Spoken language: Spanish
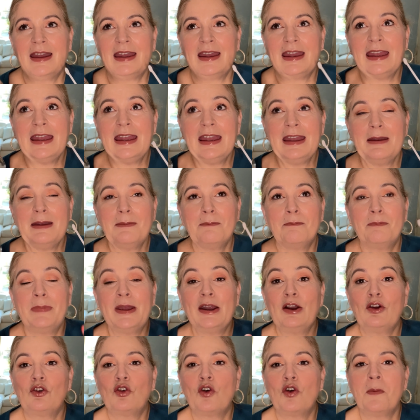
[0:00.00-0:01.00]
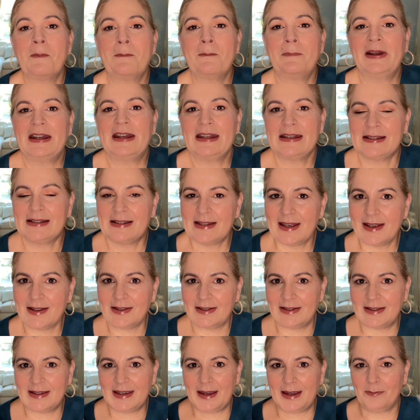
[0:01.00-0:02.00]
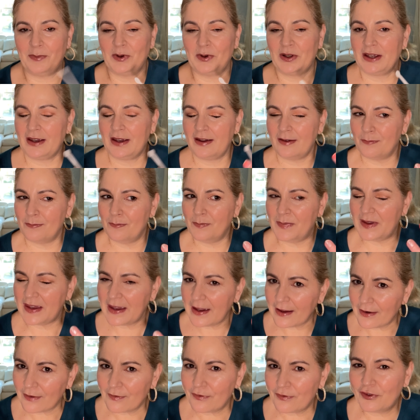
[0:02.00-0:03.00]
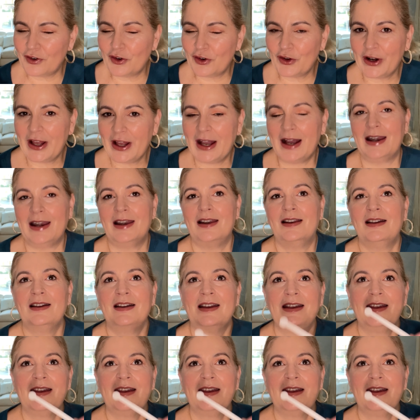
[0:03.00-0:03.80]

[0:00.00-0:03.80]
eh, pero con presencia, porque es bien floral,